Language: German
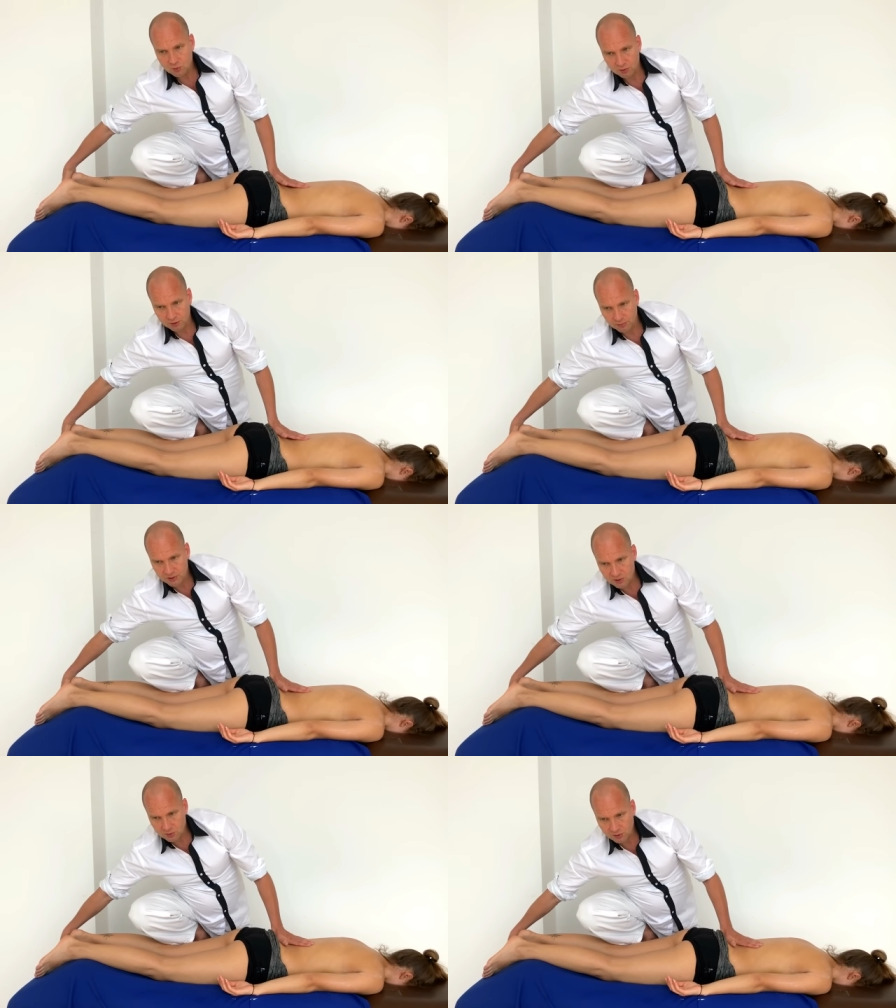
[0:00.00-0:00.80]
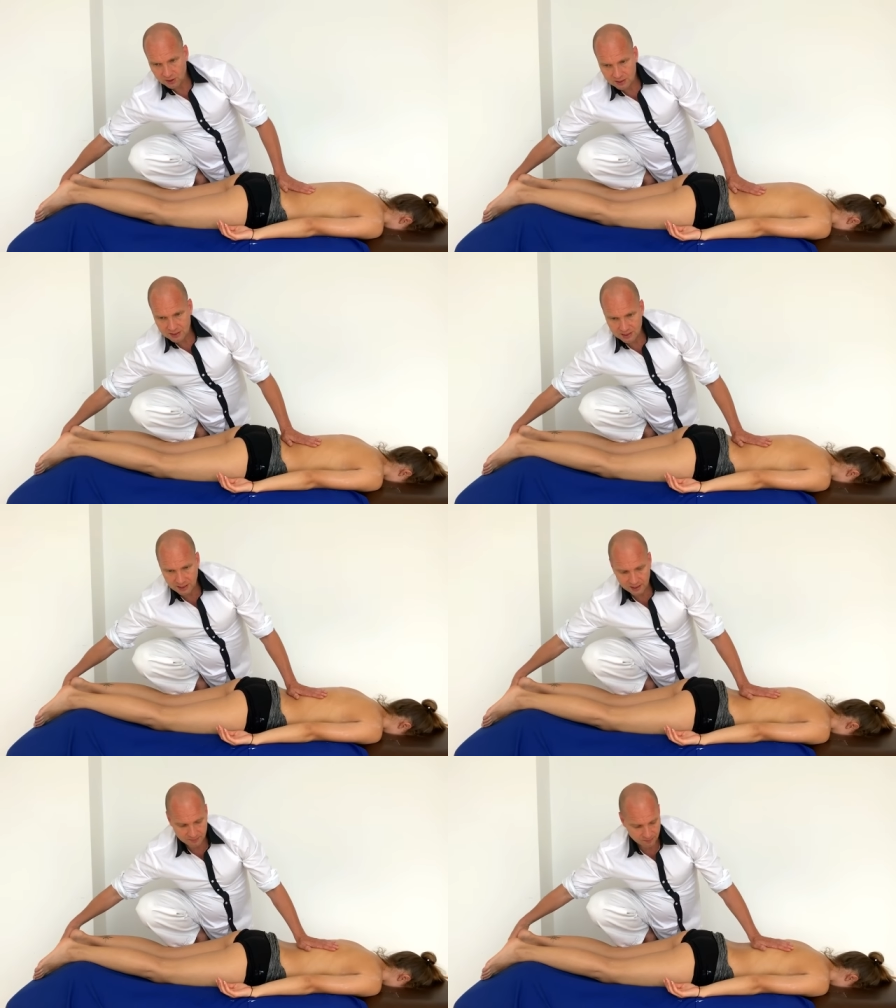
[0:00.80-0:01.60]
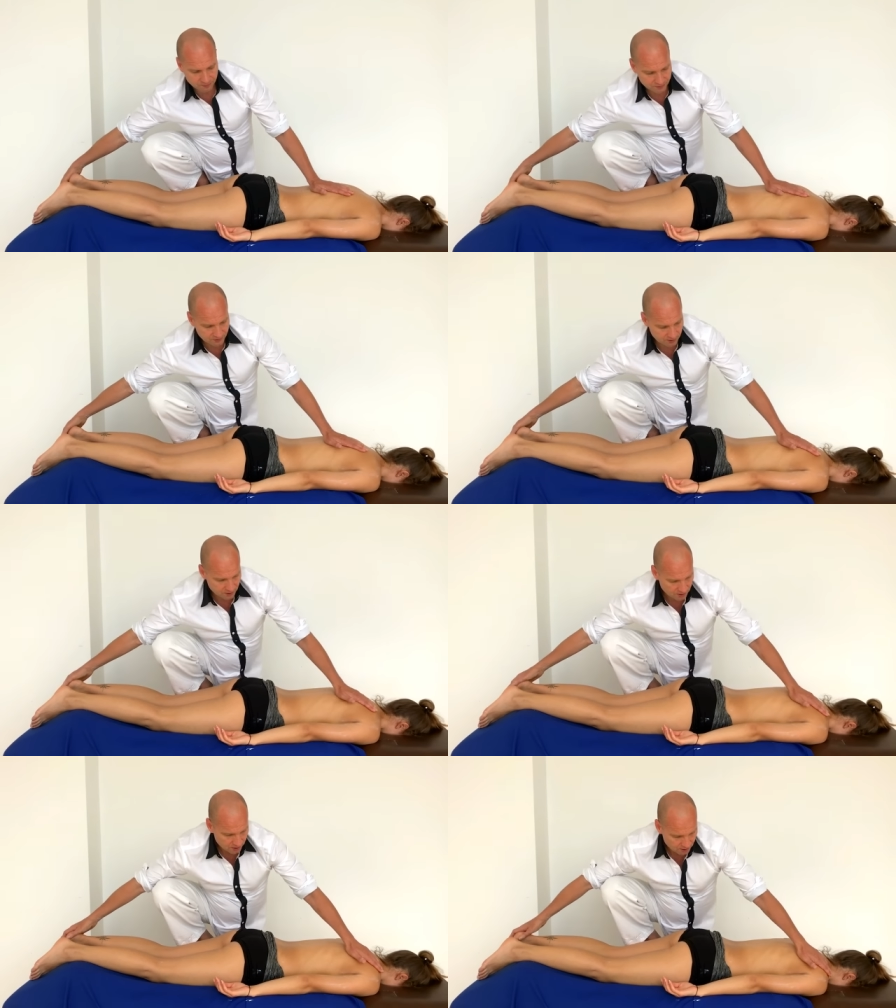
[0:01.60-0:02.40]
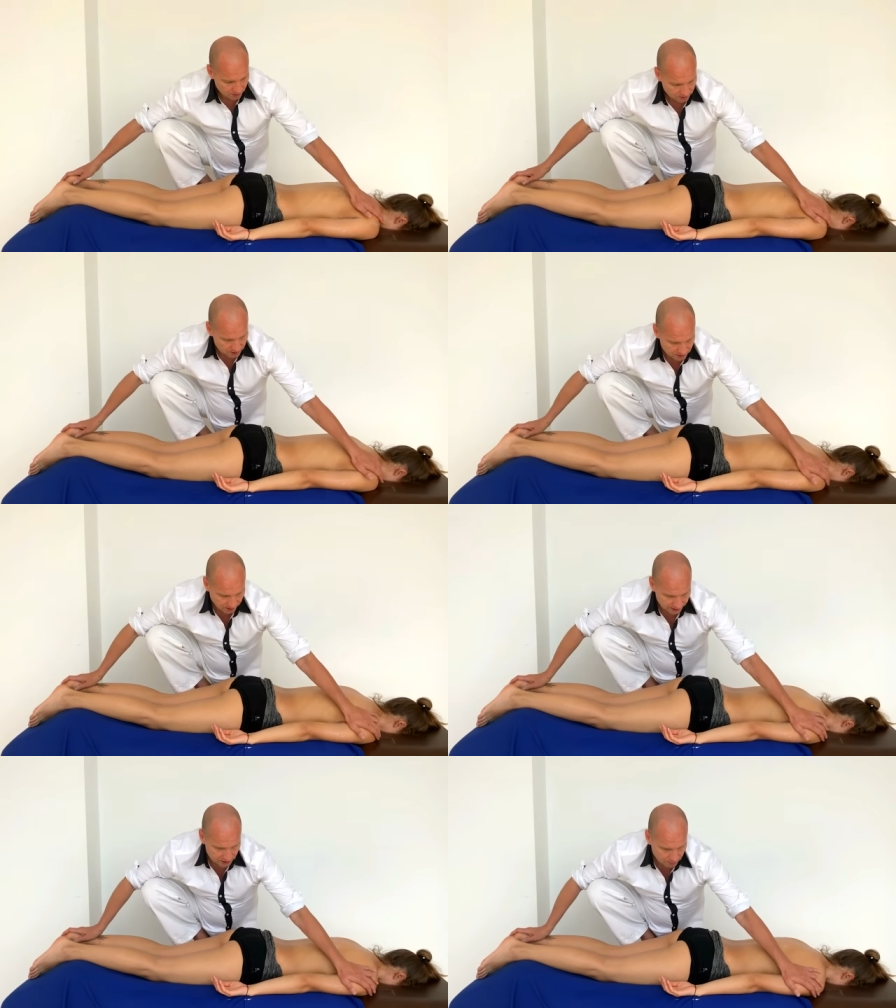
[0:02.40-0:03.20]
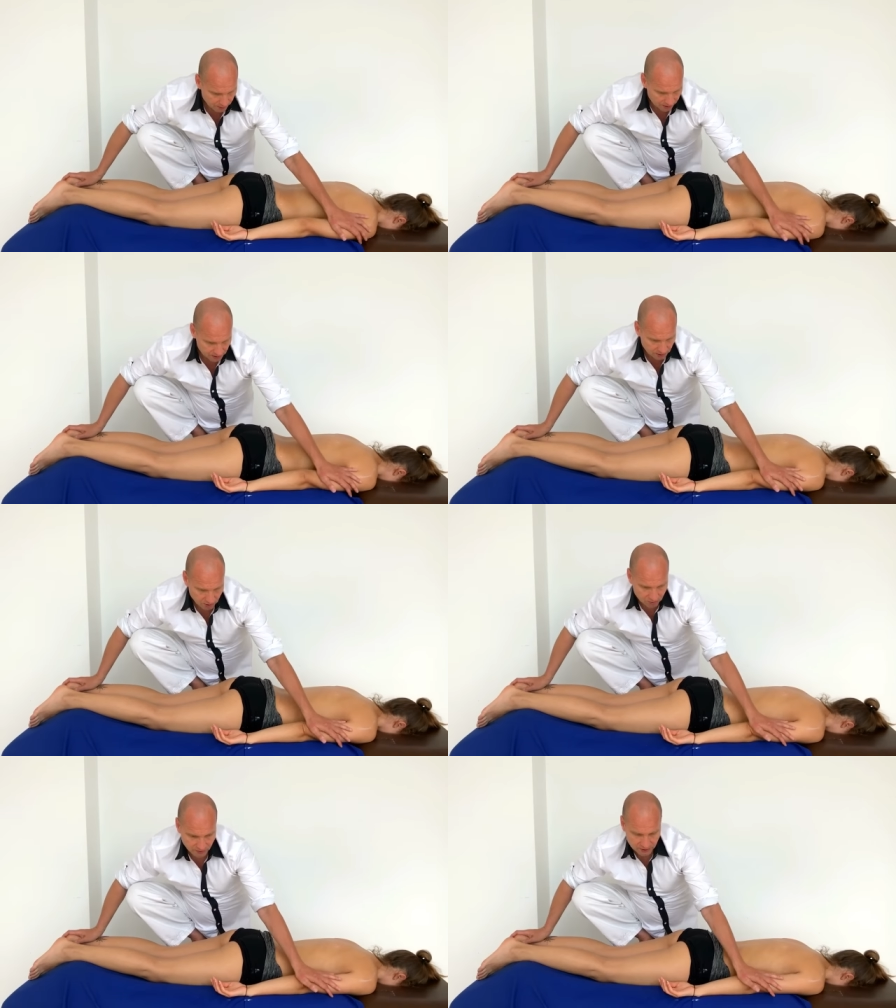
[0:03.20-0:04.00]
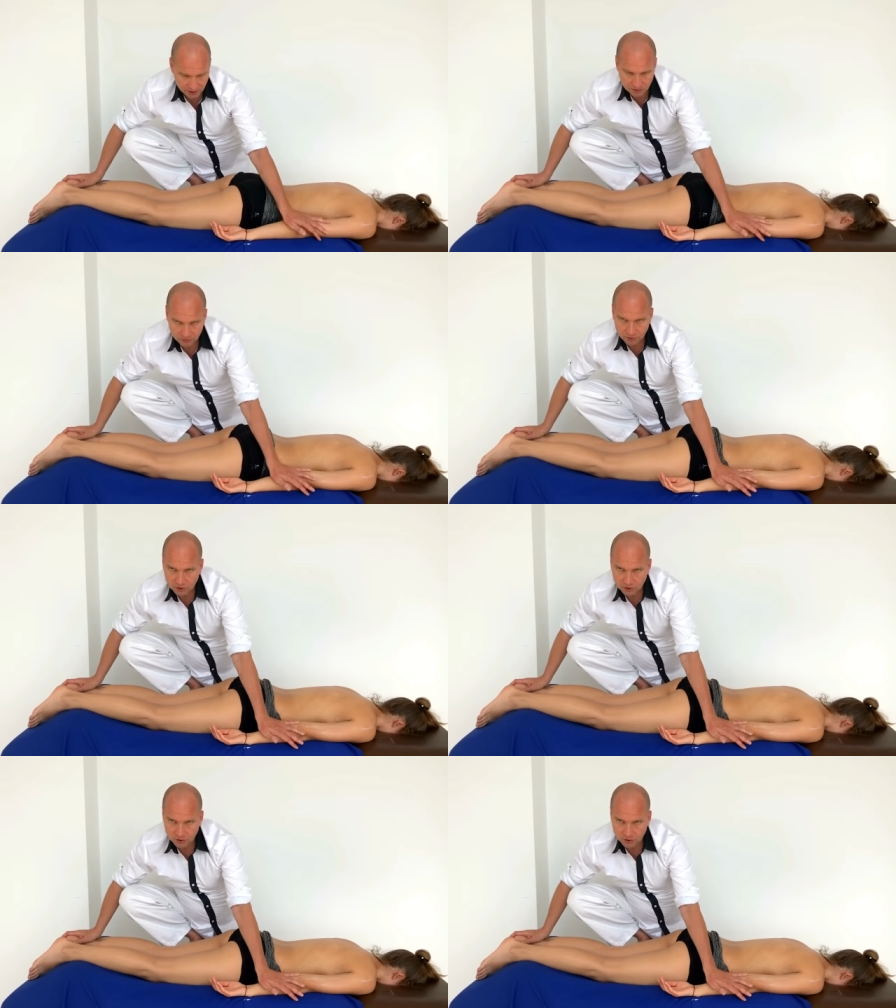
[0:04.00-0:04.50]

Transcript: an den Füßen werden wir auch beginnen. Man muss nicht an den Füßen beginnen.